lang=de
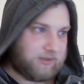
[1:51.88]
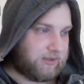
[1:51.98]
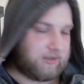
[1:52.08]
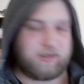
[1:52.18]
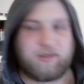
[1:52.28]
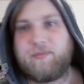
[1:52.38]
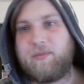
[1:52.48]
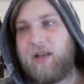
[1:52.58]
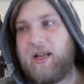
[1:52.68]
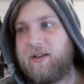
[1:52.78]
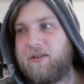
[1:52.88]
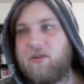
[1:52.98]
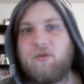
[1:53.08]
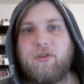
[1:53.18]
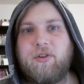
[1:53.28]
Ähm, Länge
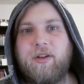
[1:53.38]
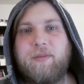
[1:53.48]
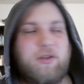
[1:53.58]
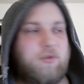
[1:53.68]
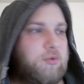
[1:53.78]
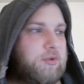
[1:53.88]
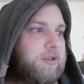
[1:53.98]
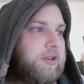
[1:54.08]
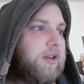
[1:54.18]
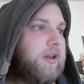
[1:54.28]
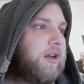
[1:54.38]
ist 90 Minuten